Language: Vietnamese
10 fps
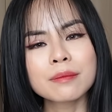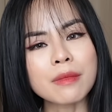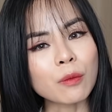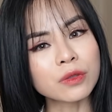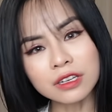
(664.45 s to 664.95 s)

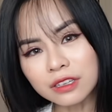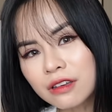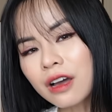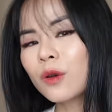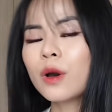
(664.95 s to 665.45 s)
mỏng như
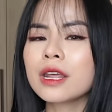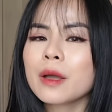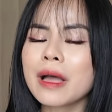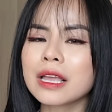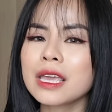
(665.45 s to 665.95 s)
nước luôn đấy
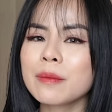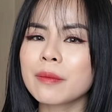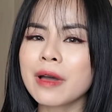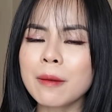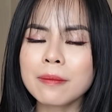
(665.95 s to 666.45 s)
các bạn khi mà các
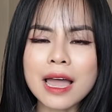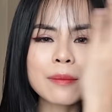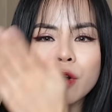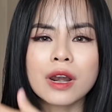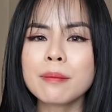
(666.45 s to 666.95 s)
bạn apply
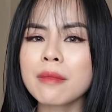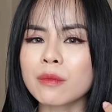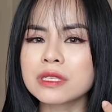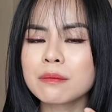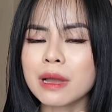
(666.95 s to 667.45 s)
một cái lớp
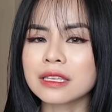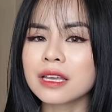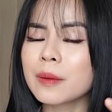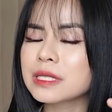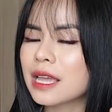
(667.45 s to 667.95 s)
mỏng trên mặt nhé
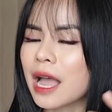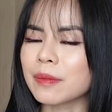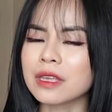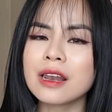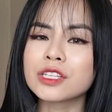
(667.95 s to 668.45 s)
các bạn sẽ cảm
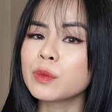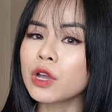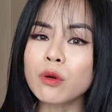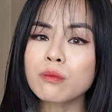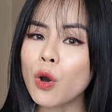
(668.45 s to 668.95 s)
thấy như là chúng mình
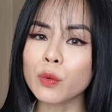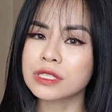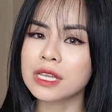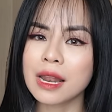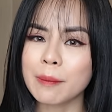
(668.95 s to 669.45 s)
không bôi một cái
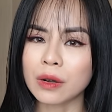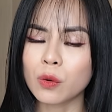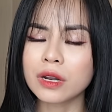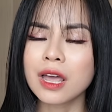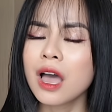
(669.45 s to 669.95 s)
gì lên mặt luôn